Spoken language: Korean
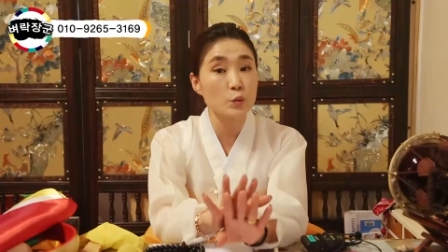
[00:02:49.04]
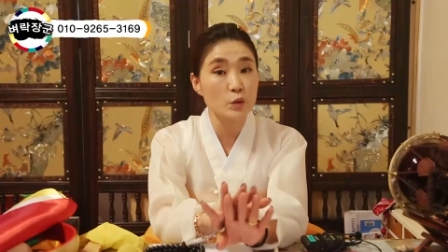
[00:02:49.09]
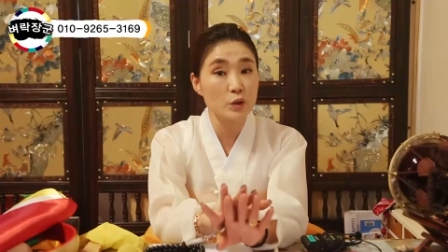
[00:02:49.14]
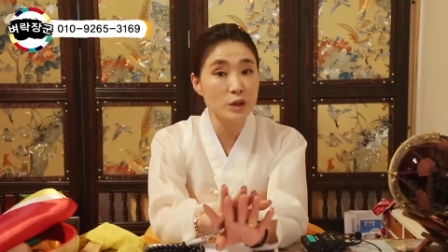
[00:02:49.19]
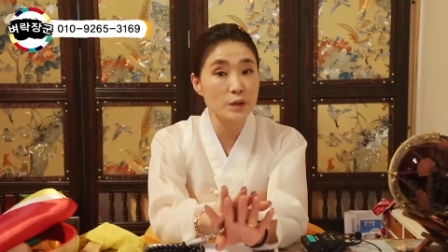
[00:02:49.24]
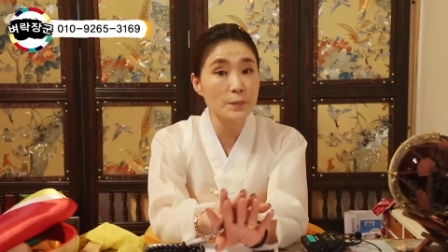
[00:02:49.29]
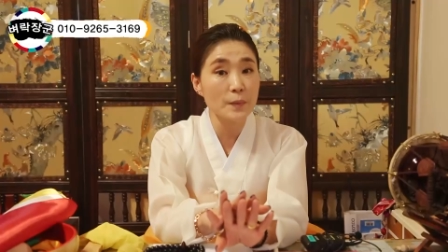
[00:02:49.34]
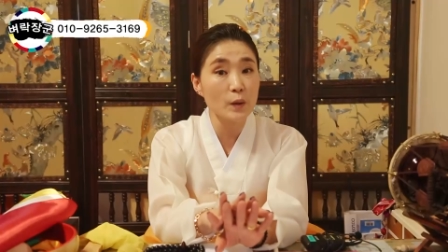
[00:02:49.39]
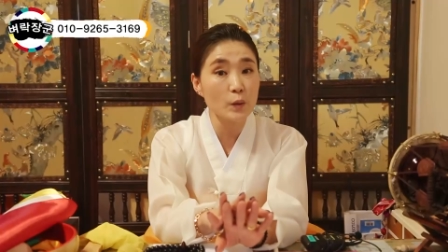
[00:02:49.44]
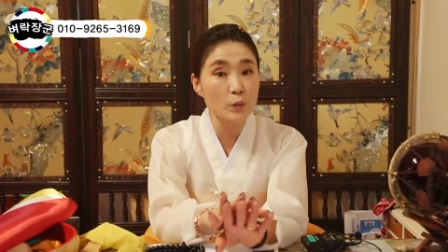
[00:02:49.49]

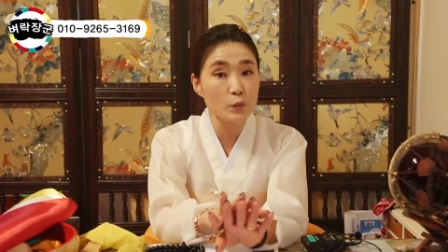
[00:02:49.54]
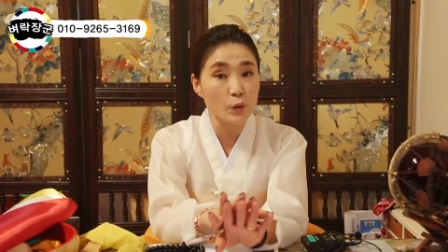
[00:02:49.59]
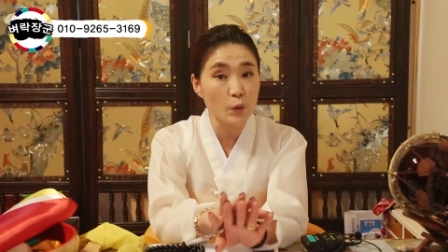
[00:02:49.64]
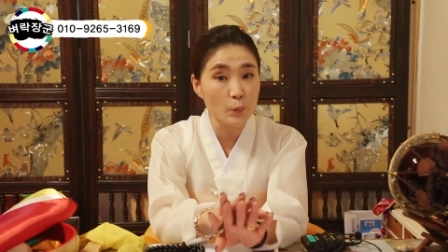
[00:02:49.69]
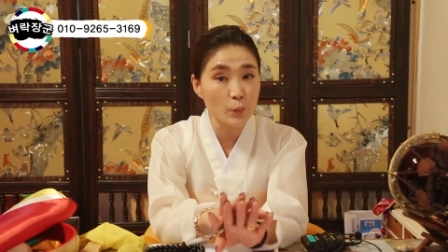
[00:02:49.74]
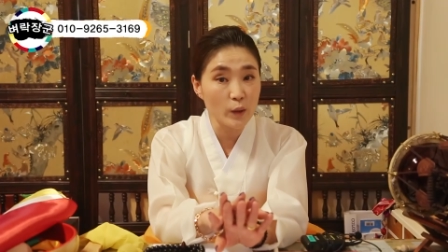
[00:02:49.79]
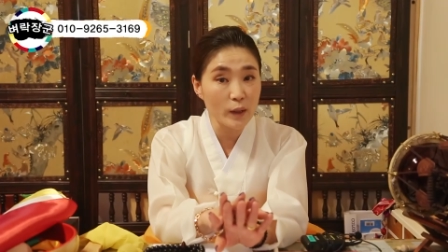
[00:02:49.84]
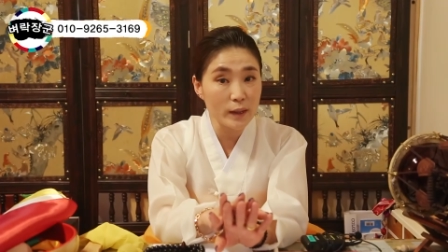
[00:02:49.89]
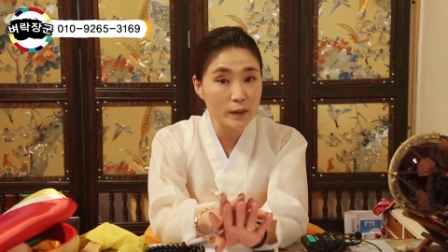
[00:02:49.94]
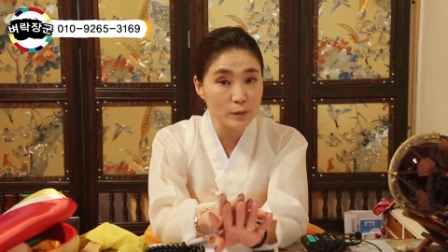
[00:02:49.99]
조심하고
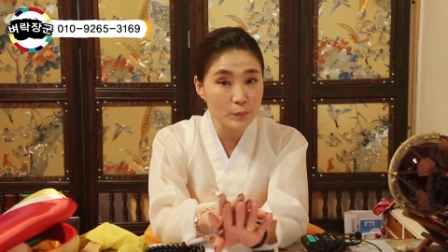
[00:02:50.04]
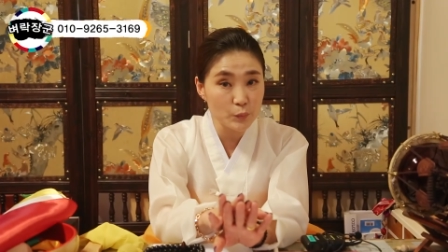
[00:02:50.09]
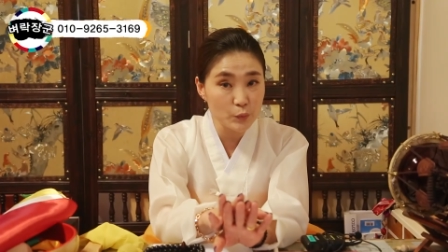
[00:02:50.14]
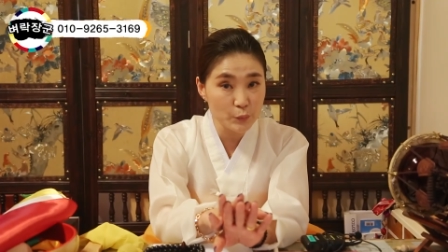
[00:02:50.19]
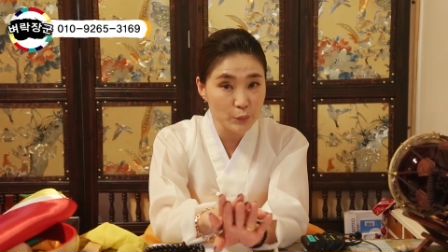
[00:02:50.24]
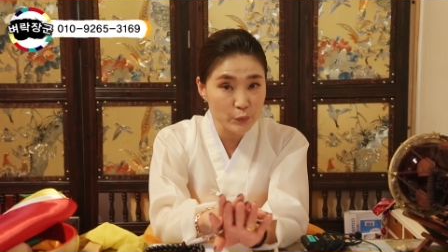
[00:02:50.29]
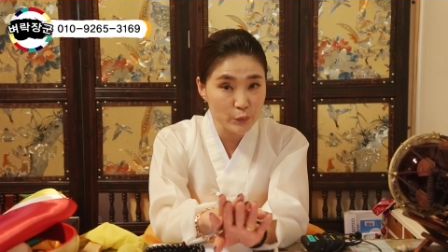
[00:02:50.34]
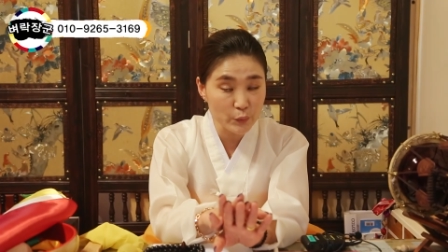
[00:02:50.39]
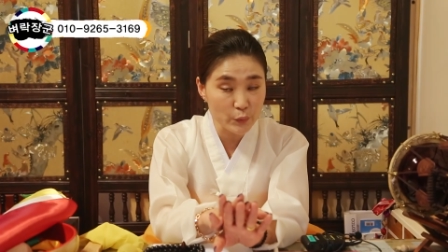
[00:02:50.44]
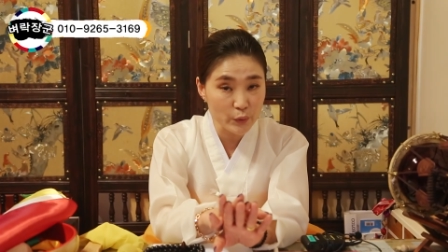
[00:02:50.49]
넘어가는
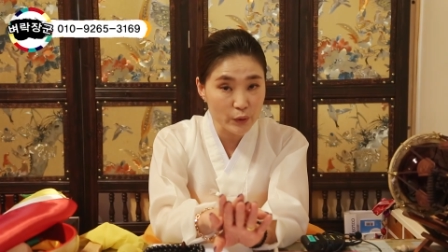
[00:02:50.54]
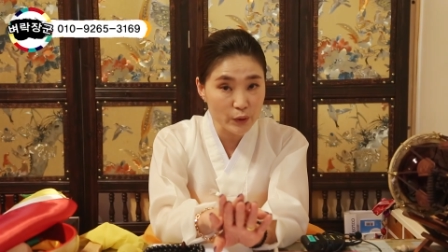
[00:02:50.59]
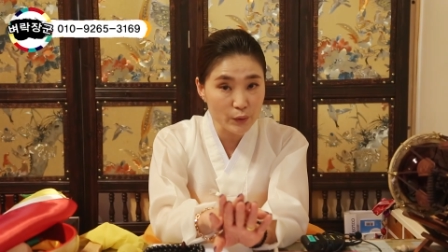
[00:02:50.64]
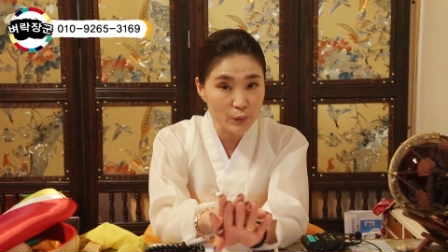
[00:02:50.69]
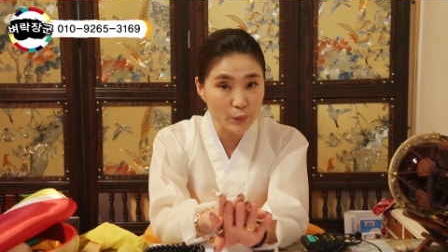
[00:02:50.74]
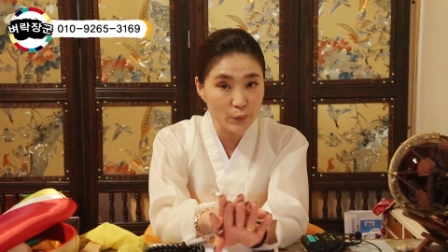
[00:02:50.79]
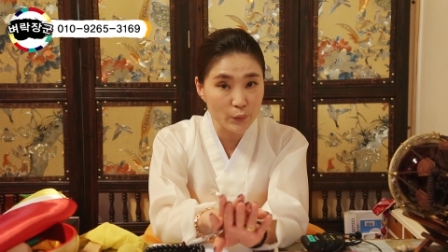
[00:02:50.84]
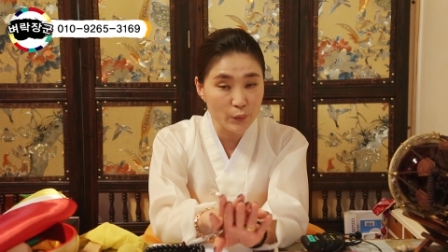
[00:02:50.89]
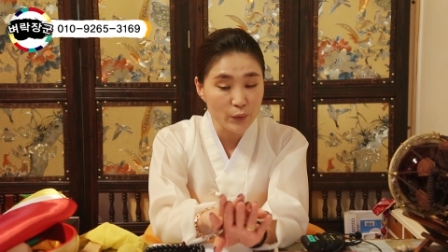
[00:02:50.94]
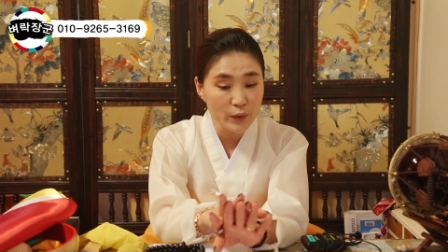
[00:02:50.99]
부분도
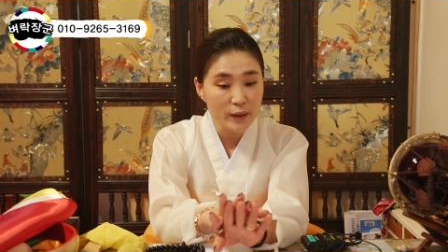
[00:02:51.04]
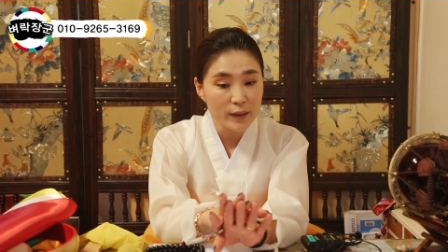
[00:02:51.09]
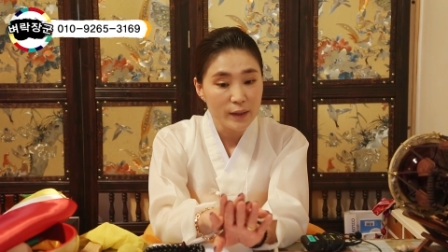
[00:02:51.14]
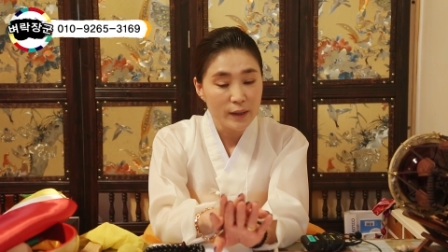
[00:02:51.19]
있고